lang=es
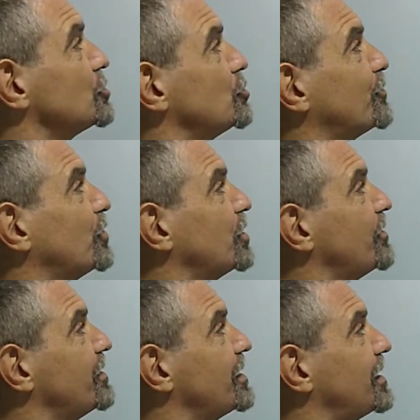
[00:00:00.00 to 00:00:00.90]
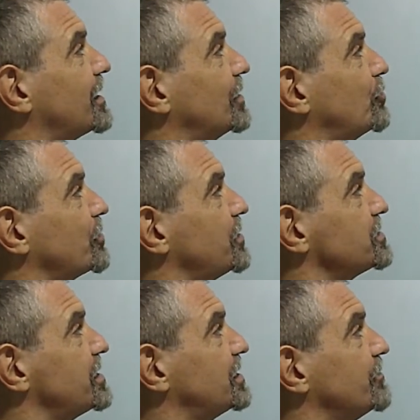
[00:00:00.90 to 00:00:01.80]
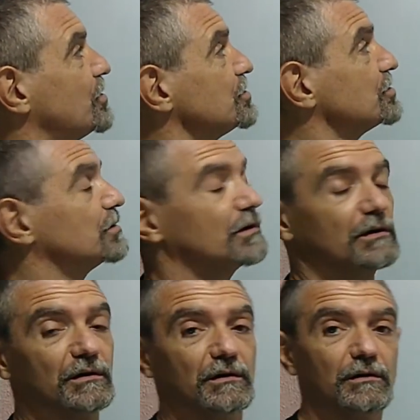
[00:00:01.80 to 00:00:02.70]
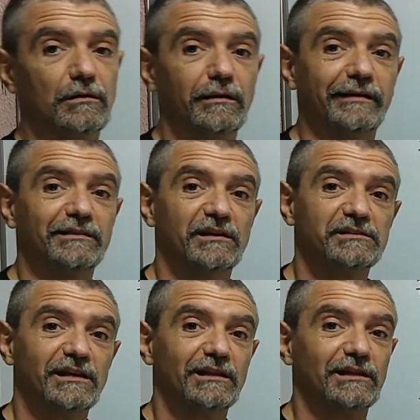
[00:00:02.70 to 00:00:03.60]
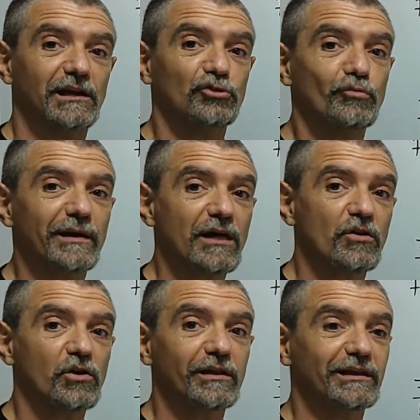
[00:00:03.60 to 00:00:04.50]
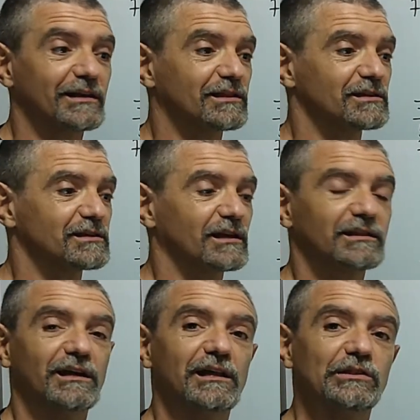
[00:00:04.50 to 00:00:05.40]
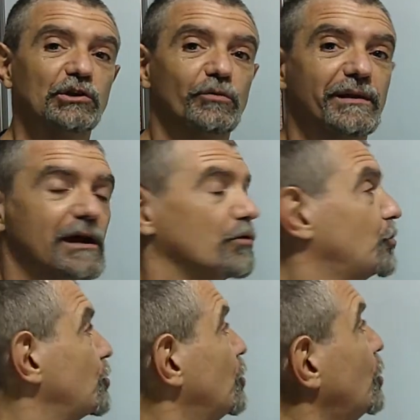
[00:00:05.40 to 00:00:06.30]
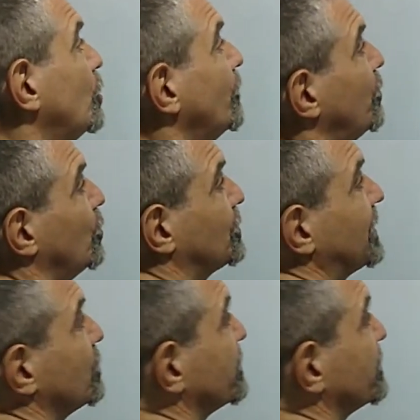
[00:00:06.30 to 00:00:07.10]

yo puedo dividir el 14 séptimos entre 7 el numerador y entre 7 el denominador. Por lo tanto,